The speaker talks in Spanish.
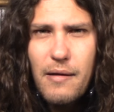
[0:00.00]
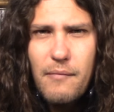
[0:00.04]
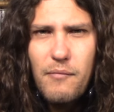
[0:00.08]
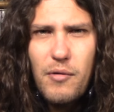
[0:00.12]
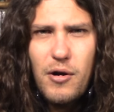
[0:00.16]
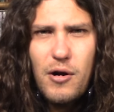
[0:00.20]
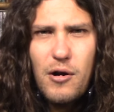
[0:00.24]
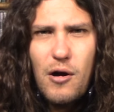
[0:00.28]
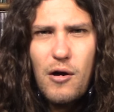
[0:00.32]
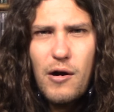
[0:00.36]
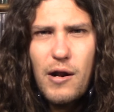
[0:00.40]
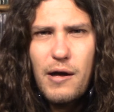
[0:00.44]

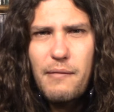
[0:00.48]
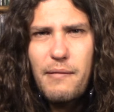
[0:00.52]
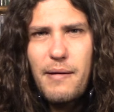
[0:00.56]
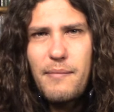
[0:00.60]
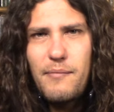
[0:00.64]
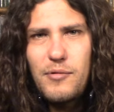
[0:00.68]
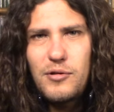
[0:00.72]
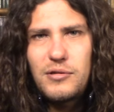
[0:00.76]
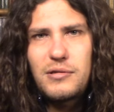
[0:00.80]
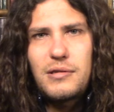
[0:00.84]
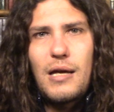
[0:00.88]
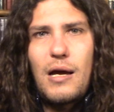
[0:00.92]
Bueno, ahora
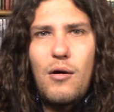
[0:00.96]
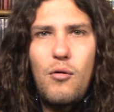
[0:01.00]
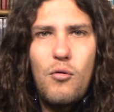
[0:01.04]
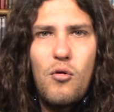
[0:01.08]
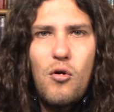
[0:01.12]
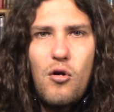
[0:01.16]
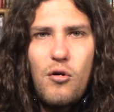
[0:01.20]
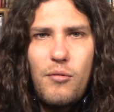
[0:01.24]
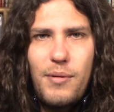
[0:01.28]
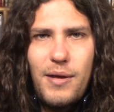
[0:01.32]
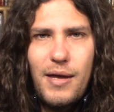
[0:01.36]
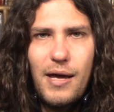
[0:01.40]
vemos a
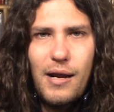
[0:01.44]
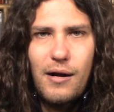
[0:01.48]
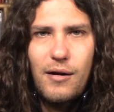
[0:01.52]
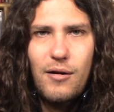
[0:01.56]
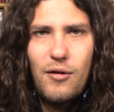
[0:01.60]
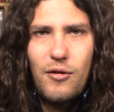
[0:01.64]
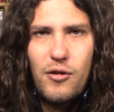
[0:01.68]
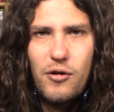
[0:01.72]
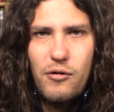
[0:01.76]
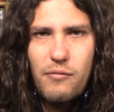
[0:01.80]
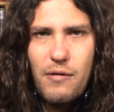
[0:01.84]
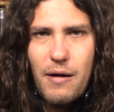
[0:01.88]
un
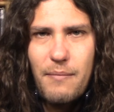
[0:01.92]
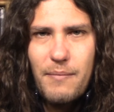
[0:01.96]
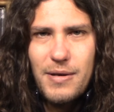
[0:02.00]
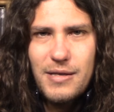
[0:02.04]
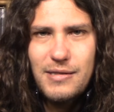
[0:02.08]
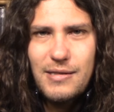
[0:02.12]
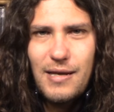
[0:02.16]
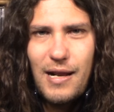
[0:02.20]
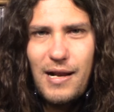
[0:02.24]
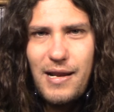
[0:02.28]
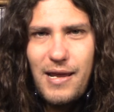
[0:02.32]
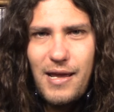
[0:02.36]
gobierno de Obama
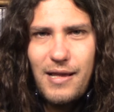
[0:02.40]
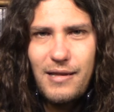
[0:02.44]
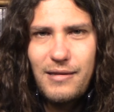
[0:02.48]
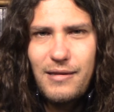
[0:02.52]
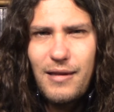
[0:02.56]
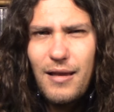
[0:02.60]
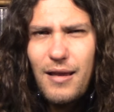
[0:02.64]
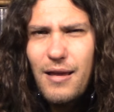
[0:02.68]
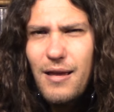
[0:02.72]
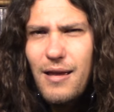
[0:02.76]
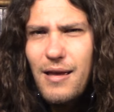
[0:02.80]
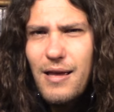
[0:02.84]

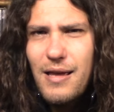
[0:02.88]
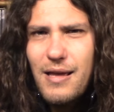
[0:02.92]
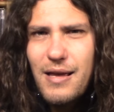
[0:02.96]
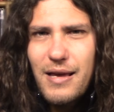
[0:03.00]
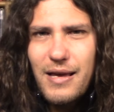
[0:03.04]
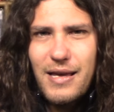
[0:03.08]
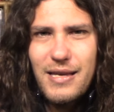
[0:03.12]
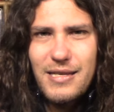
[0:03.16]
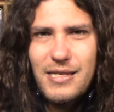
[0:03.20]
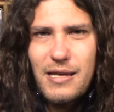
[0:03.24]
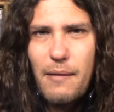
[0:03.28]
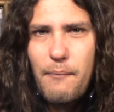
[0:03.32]
saliente
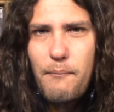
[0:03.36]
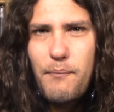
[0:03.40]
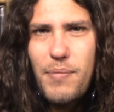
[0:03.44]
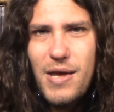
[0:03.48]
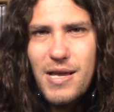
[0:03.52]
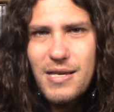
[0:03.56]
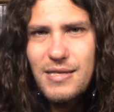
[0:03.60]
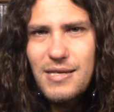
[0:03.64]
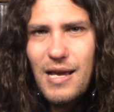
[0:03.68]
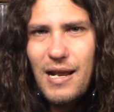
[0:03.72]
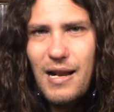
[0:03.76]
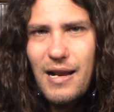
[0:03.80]
que se,
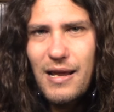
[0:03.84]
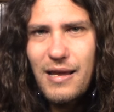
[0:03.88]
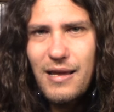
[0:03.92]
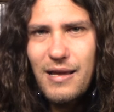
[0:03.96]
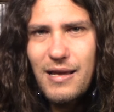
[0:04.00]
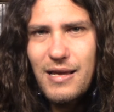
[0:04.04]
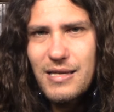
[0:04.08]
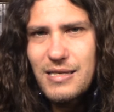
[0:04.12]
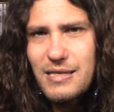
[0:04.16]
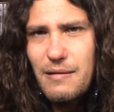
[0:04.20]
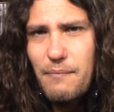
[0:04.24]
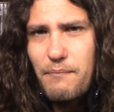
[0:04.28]
empieza,
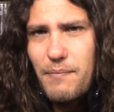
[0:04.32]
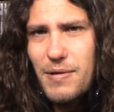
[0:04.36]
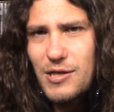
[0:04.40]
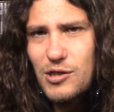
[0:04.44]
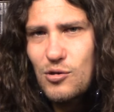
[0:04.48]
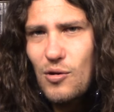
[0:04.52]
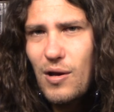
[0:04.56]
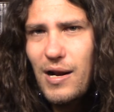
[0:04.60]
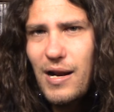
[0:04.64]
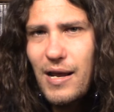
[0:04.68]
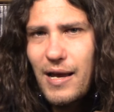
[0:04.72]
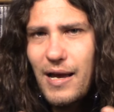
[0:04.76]
que se
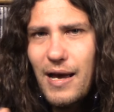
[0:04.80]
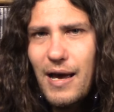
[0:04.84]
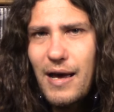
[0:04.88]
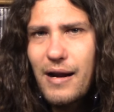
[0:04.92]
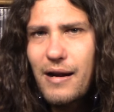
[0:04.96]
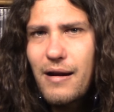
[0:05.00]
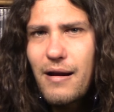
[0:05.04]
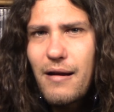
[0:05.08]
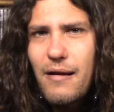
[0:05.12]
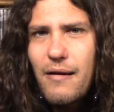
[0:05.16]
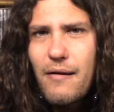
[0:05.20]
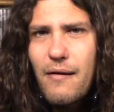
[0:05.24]
empezó a
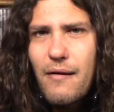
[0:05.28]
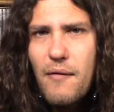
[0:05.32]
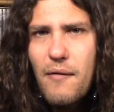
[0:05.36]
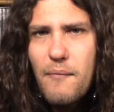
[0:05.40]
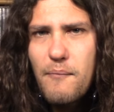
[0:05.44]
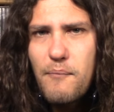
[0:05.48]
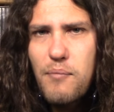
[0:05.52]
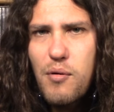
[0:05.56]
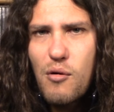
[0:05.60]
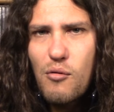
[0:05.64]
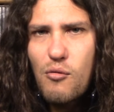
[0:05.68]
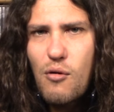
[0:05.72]
alejar
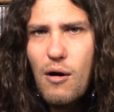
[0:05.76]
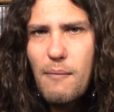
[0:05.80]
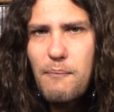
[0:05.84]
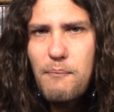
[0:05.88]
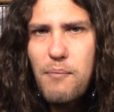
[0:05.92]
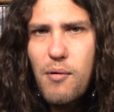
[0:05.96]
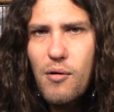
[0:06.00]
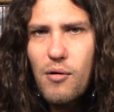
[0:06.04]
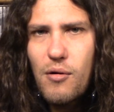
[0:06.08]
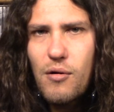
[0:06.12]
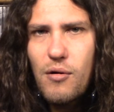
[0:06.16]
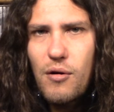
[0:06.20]
poco
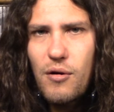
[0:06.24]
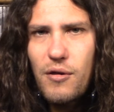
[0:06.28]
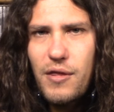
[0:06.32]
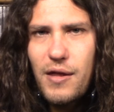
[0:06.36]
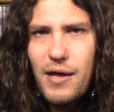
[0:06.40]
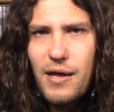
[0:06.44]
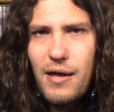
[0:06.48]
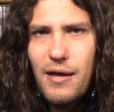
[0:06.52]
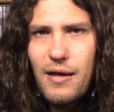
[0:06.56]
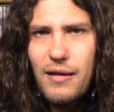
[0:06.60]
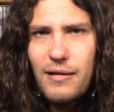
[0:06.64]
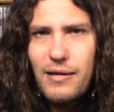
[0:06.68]
a poco
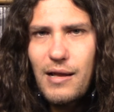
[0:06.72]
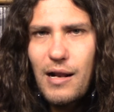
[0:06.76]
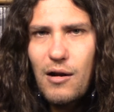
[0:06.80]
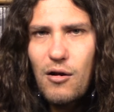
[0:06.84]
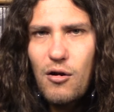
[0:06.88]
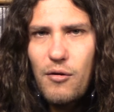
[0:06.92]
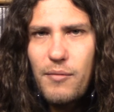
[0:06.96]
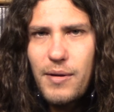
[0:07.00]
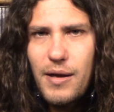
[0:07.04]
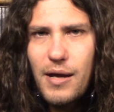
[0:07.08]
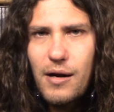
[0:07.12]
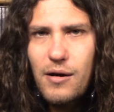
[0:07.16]
del
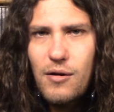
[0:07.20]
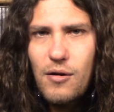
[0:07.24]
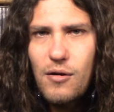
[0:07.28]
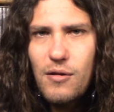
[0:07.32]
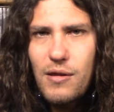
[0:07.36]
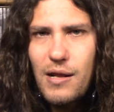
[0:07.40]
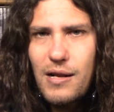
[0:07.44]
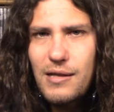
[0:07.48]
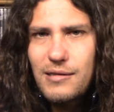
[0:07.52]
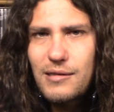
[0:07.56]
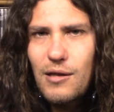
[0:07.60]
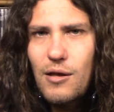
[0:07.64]
gobierno
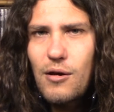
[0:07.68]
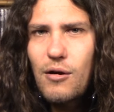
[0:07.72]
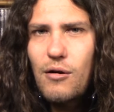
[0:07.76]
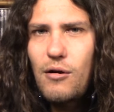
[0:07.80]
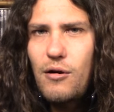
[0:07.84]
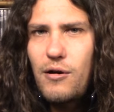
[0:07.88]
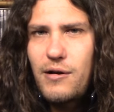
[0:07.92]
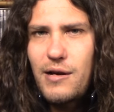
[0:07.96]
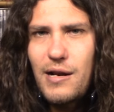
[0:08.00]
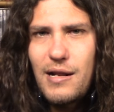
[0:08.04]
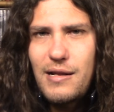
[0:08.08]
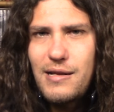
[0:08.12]
del Estado
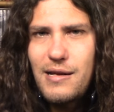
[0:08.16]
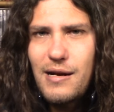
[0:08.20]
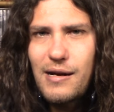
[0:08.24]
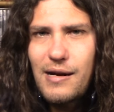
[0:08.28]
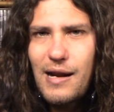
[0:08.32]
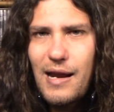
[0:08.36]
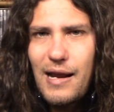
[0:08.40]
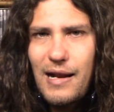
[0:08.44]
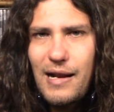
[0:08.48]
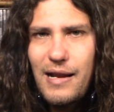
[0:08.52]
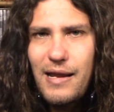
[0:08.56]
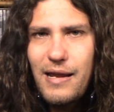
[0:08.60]
colonial
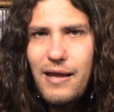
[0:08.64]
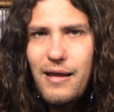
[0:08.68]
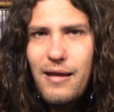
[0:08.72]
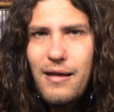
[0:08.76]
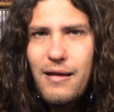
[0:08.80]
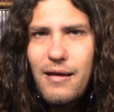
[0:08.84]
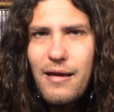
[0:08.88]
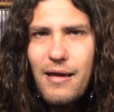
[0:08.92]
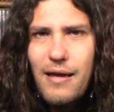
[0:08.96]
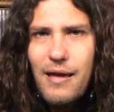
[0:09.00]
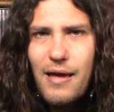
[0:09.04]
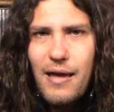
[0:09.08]
israelí,
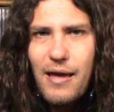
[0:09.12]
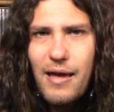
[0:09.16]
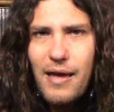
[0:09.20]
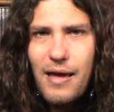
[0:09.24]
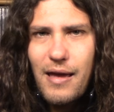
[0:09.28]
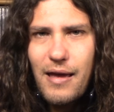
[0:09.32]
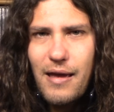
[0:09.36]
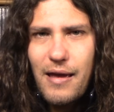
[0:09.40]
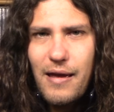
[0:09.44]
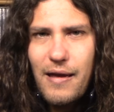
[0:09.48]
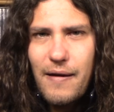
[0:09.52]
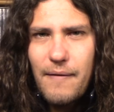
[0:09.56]

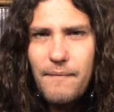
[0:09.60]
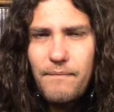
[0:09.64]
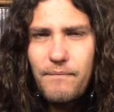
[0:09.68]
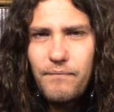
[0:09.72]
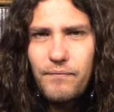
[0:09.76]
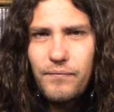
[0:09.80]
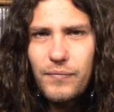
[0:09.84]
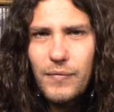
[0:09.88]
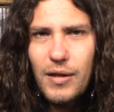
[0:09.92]
eh,